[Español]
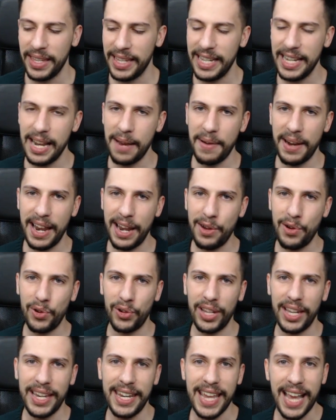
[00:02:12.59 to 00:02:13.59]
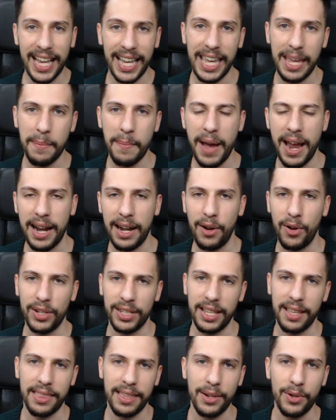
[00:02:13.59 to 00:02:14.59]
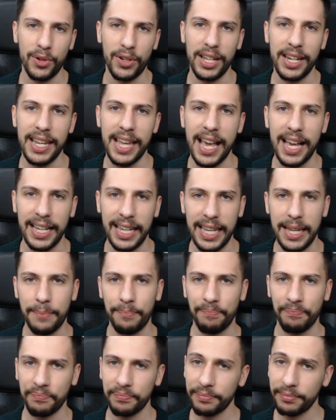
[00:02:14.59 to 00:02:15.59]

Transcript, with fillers: y la verdad no quería quemarlo, es decir, no quería que